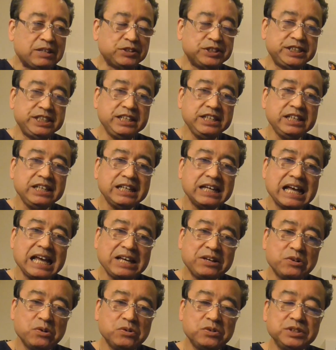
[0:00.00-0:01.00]
新
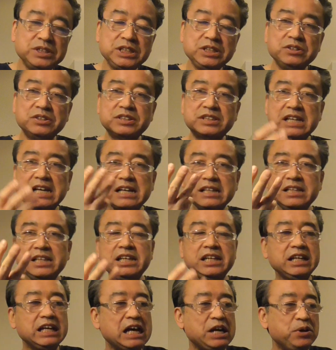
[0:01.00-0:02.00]
外国人の3
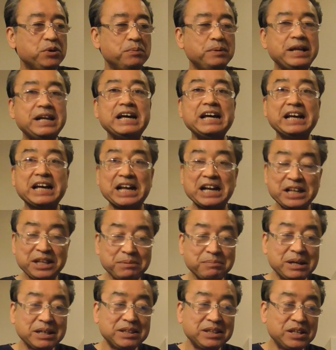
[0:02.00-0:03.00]
人が読めないから
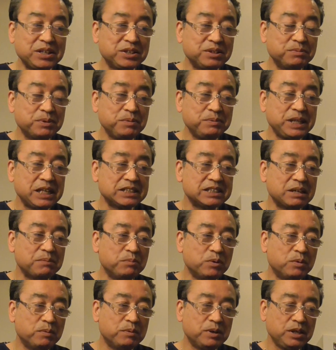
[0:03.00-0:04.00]
ね全くもう皆さ
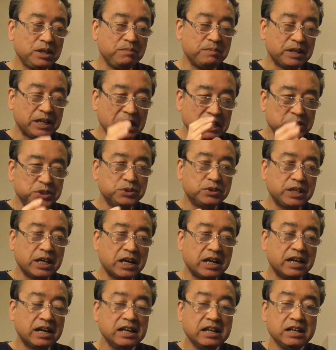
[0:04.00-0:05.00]
んも現状だ
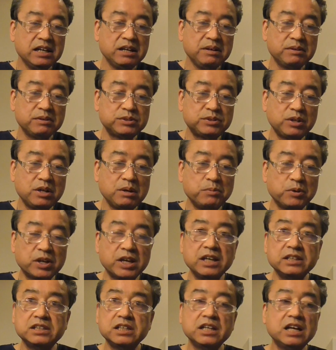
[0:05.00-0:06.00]
からそれはもう
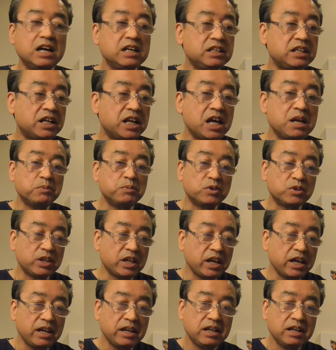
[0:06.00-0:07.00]
計算に入ってもん
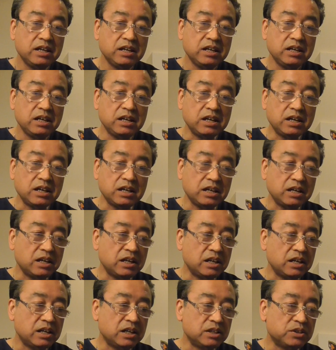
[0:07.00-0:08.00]
ね。
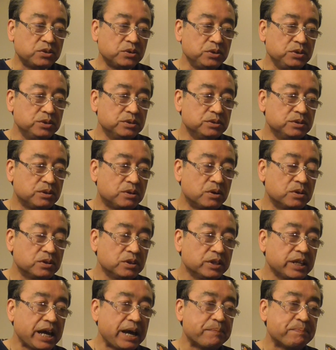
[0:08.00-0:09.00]
えー、というこ
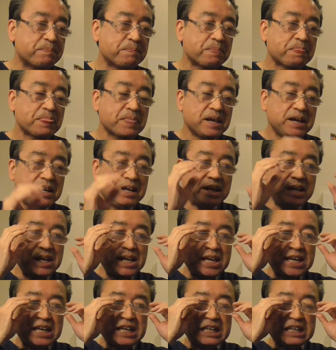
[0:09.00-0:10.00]
とで、
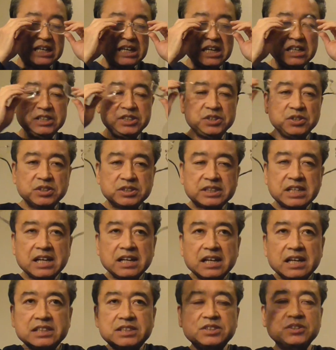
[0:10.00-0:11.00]
えー、現状
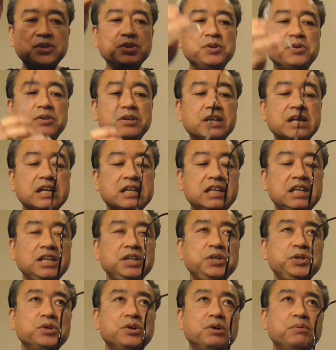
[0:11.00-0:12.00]
3月の4日
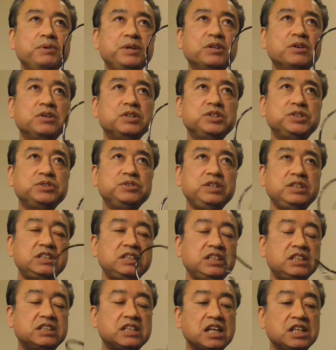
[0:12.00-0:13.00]
金曜日の11
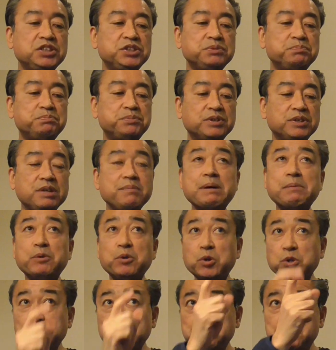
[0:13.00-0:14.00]
時30分今
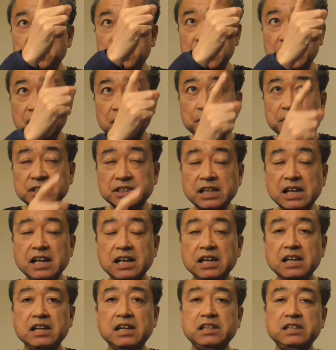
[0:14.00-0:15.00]
も50分になってますが
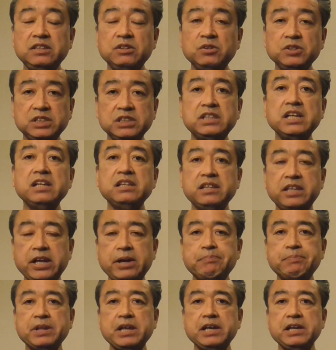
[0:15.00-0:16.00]
の時点
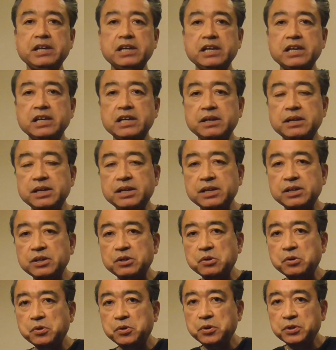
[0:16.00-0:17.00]
で、
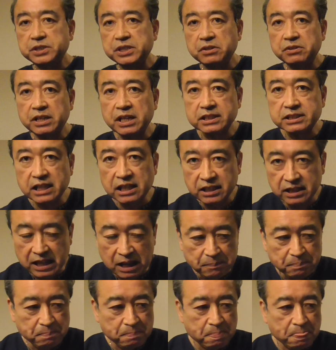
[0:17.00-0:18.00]
えー、お寄せくださった、